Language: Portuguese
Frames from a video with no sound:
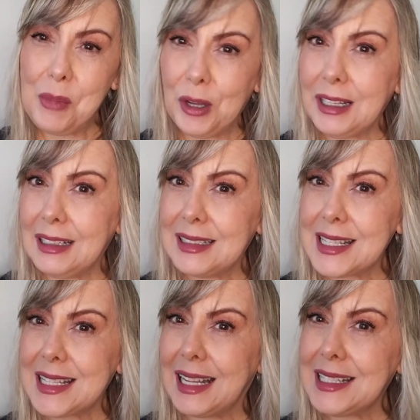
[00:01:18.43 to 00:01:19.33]
bora lá
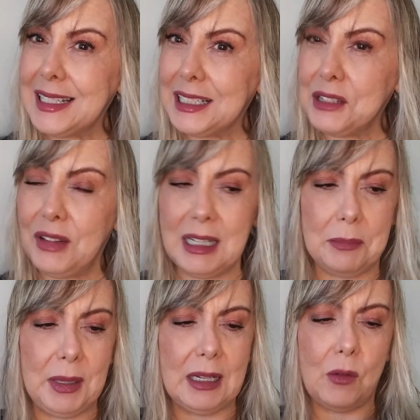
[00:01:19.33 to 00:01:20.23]
testar. Será que vale a
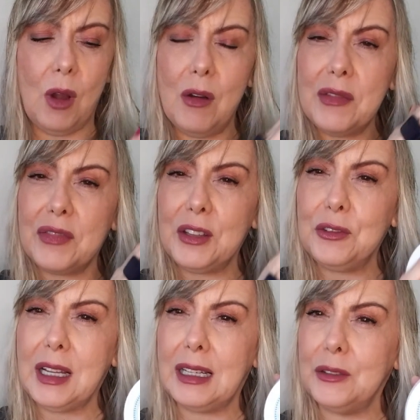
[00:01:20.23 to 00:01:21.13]
pena? Qual o efeito
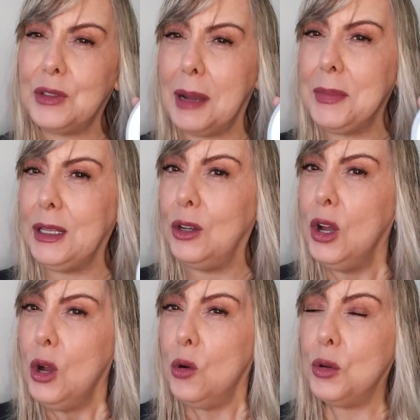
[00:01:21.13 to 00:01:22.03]
dela no cabelo?
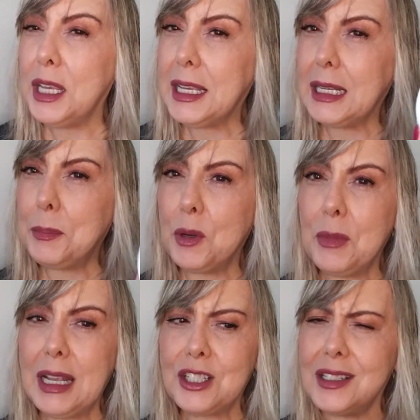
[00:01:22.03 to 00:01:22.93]
O que, que ela
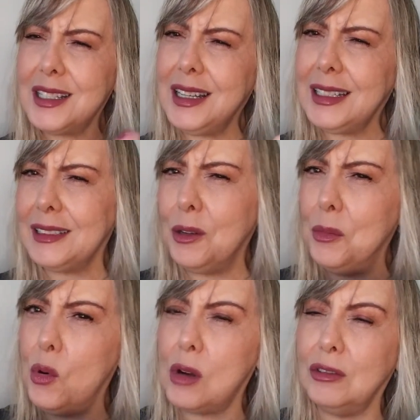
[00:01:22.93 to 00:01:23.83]
promete? Será que é tão
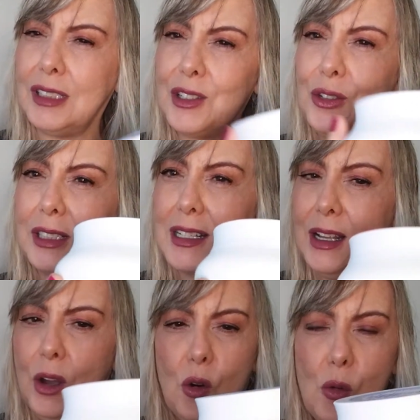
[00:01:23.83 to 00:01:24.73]
boa quanto as outras?
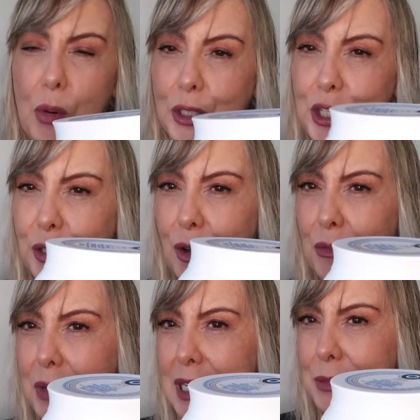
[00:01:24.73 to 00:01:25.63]
O potinho é o
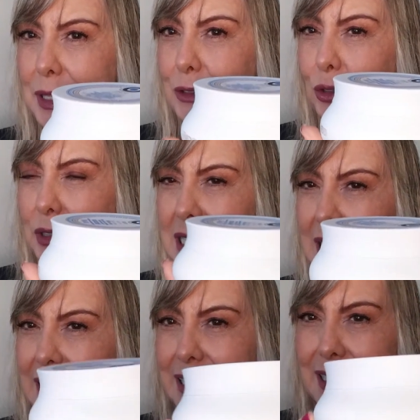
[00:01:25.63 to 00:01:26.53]
mesmo, né? Toda
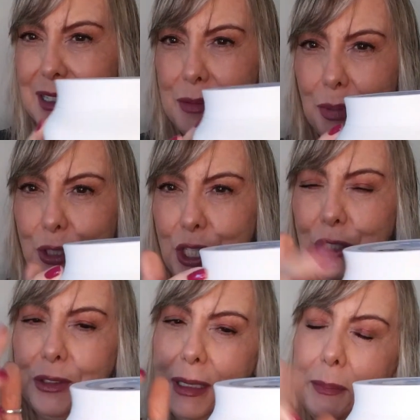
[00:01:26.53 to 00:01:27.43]
essa linha tem esse potinho.
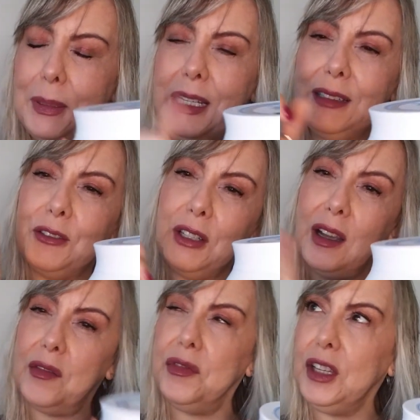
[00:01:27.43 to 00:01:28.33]
Eu tenho a preta, eu tenho
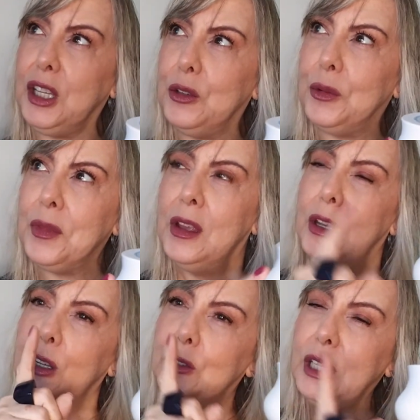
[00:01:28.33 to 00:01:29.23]
a vinho,
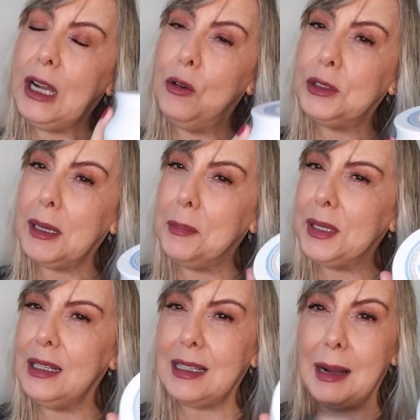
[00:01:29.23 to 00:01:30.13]
eu tenho a outra
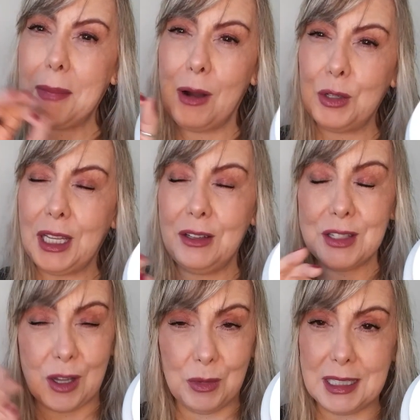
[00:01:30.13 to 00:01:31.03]
branca, a
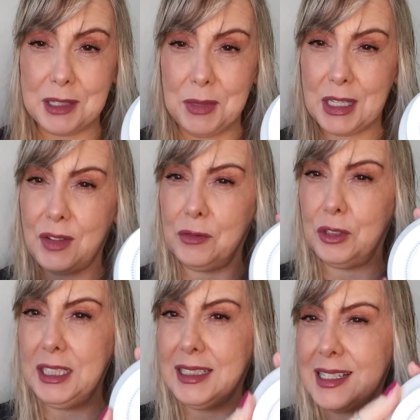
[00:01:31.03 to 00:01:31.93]
marroquinos, que é uma das minhas
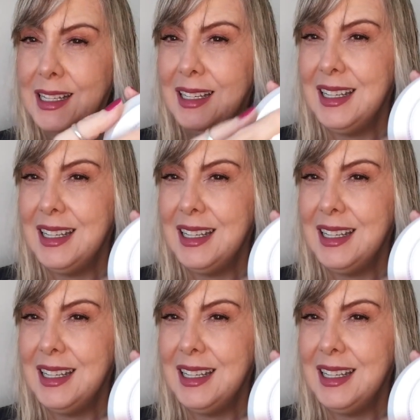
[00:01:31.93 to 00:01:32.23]
favoritas.